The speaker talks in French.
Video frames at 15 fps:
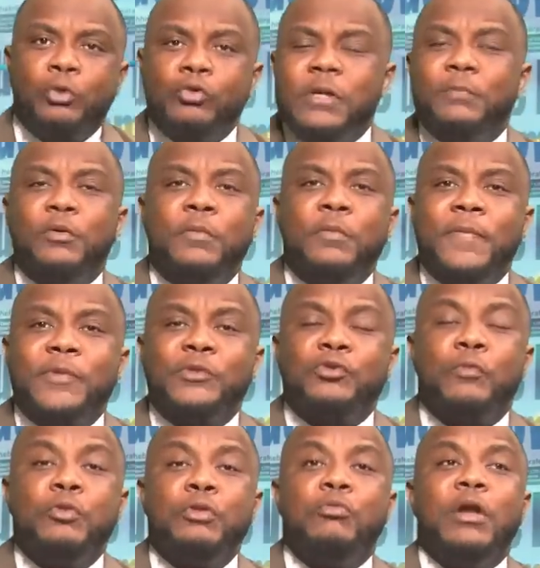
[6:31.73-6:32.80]
Tout simplement
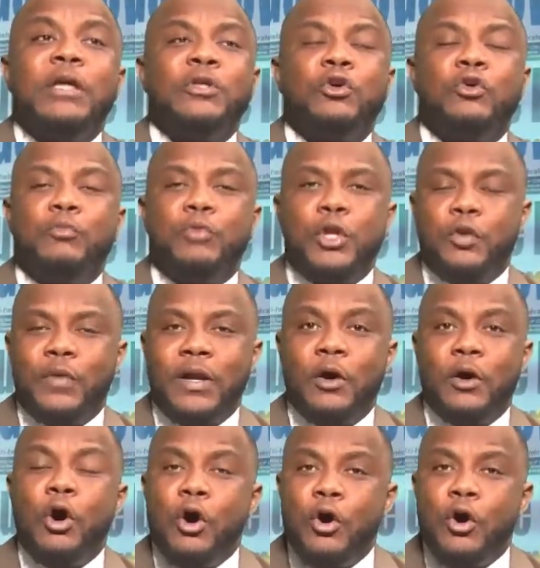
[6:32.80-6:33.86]
parce que nous avons l'action au modèle.
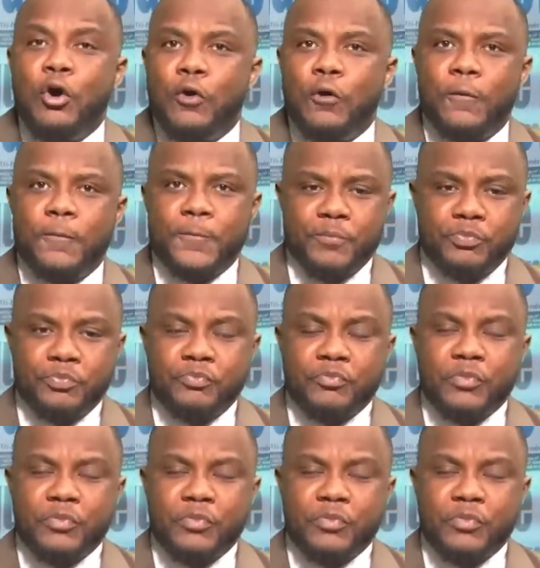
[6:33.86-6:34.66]
Or,